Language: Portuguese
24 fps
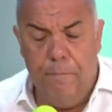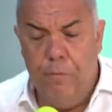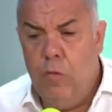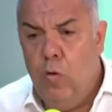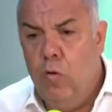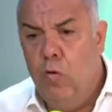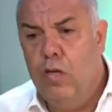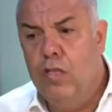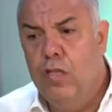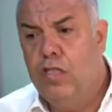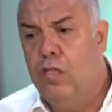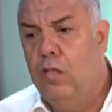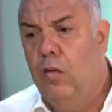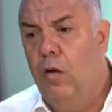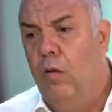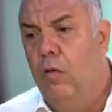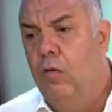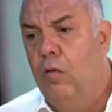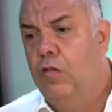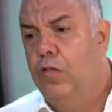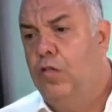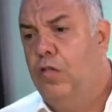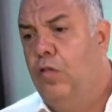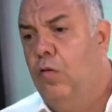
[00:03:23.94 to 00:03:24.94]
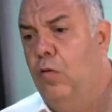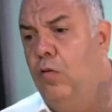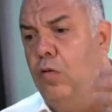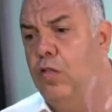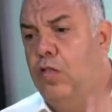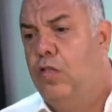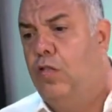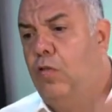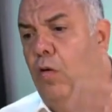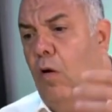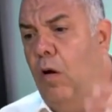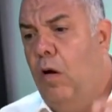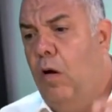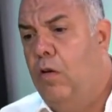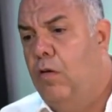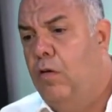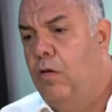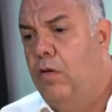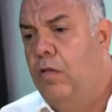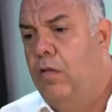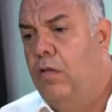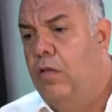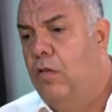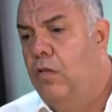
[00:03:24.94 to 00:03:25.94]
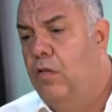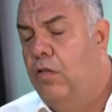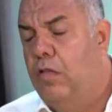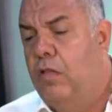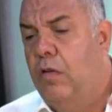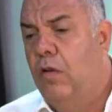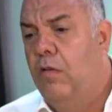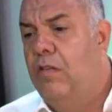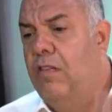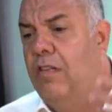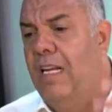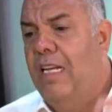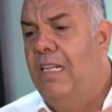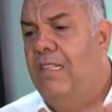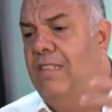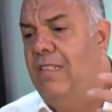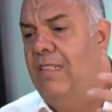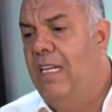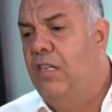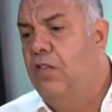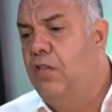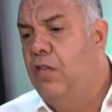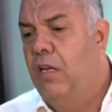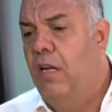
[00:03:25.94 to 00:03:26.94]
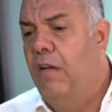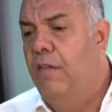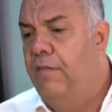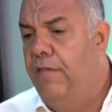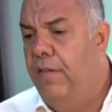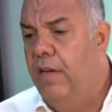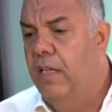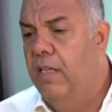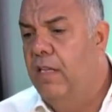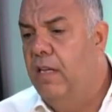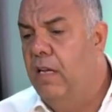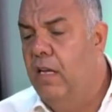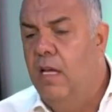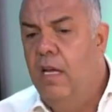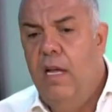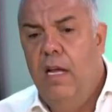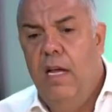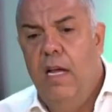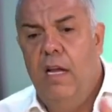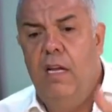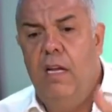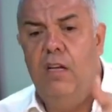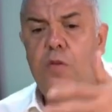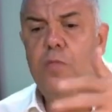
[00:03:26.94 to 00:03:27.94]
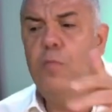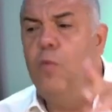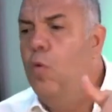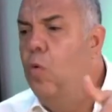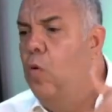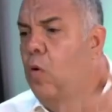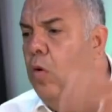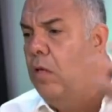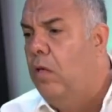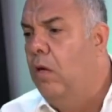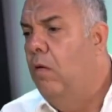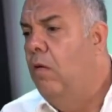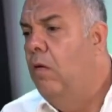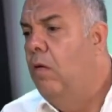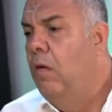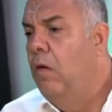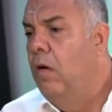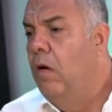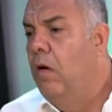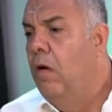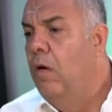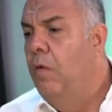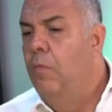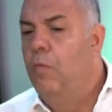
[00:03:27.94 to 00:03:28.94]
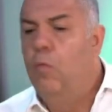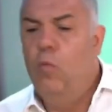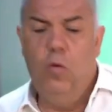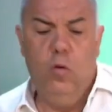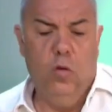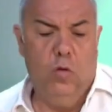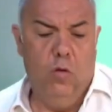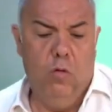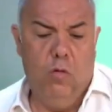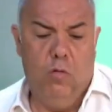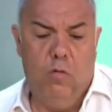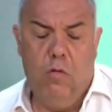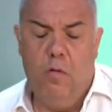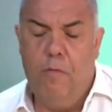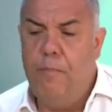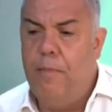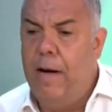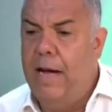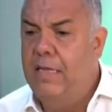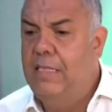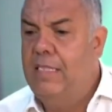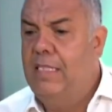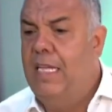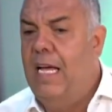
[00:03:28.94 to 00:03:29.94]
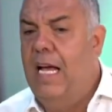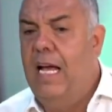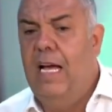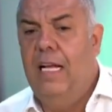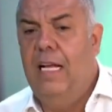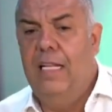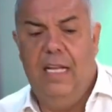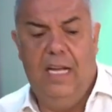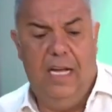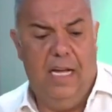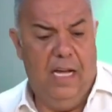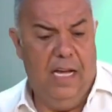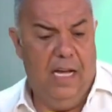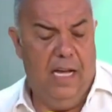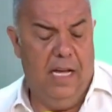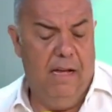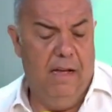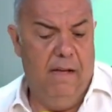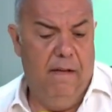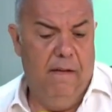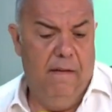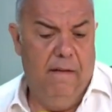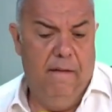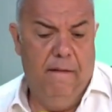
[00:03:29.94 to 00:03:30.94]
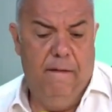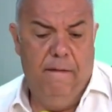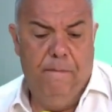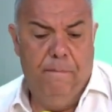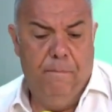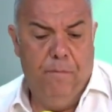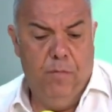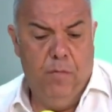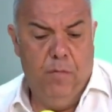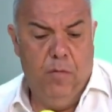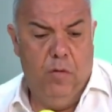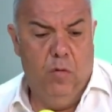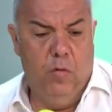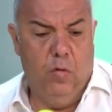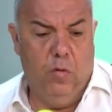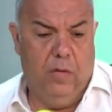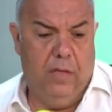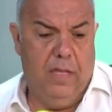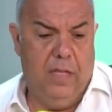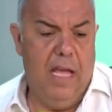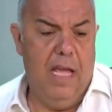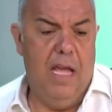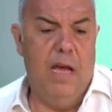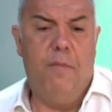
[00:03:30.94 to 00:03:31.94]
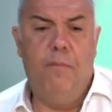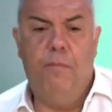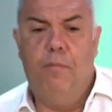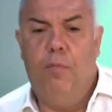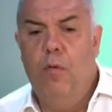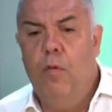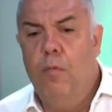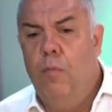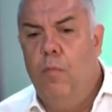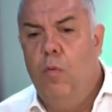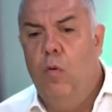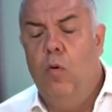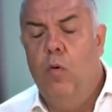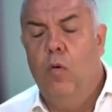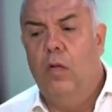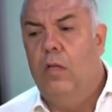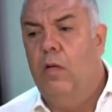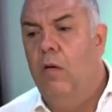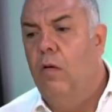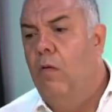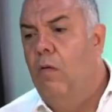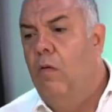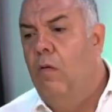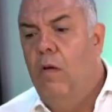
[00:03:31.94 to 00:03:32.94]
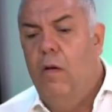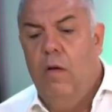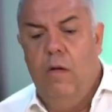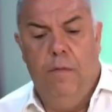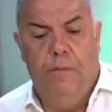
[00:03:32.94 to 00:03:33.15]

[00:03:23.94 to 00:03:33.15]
Os, os, os sonhos e os teus desejos na vida, eles mudam. Mudam com o passar da, do tempo, mudam